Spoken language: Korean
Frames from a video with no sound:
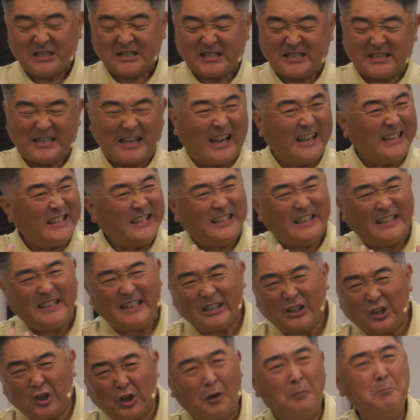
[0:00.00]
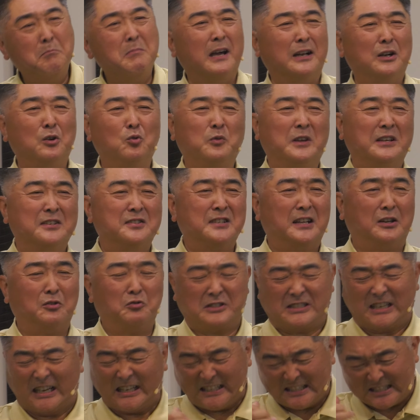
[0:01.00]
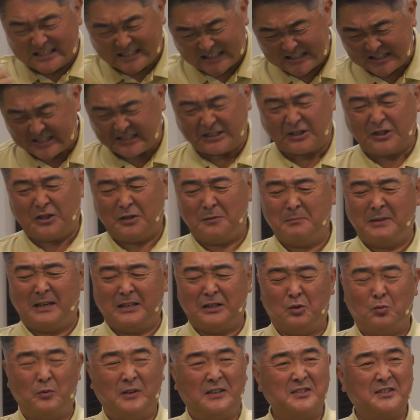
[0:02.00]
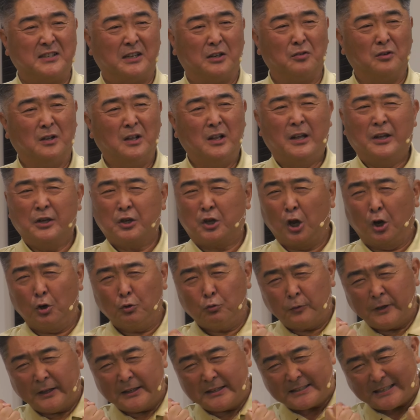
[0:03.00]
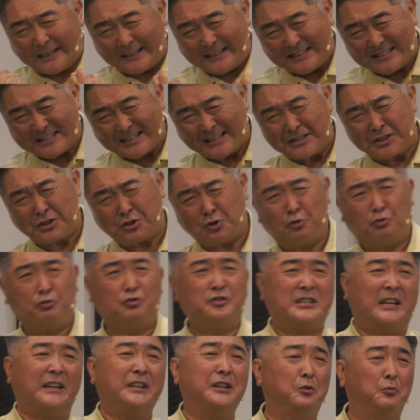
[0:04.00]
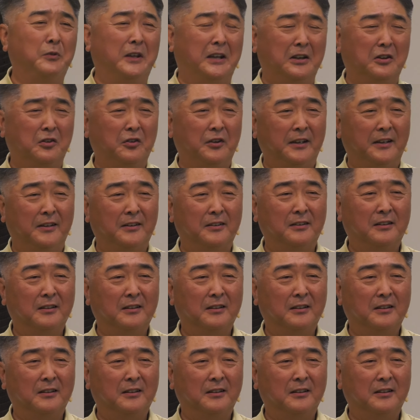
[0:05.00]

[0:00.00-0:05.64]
자기 것만을 위해서 살고 자기 자식들만을 위해서 살고 결국엔 자기 자식들도 자기를 위한 거예요.